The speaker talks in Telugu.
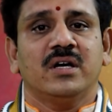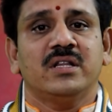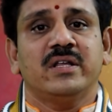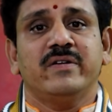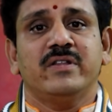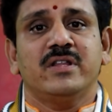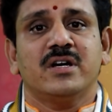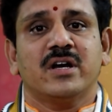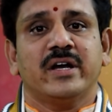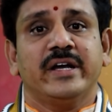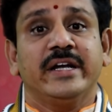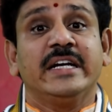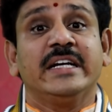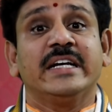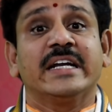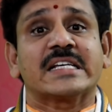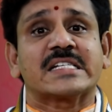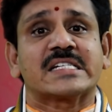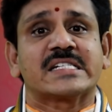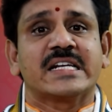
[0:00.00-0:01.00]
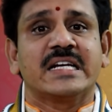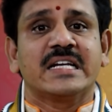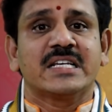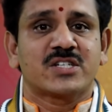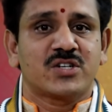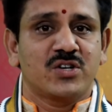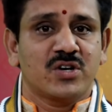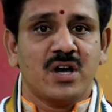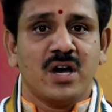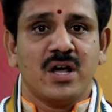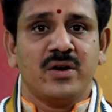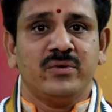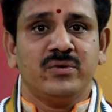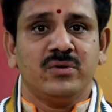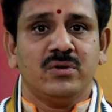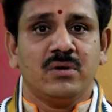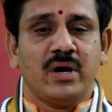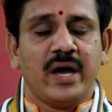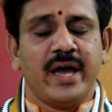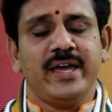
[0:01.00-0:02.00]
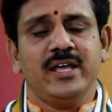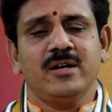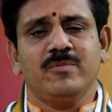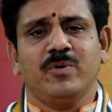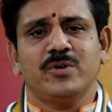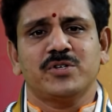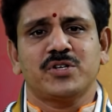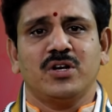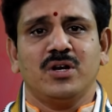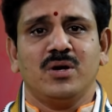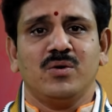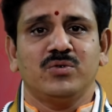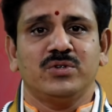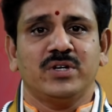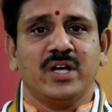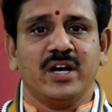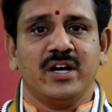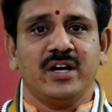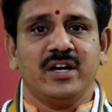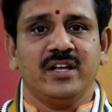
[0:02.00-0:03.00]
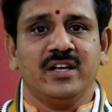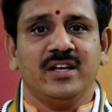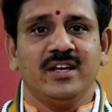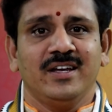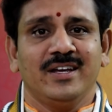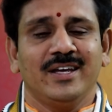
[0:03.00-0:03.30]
అదేవిధంగా ఇండస్ట్రియలిస్టు గాను హైయర్ పొజిషన్లో ఉంటారండి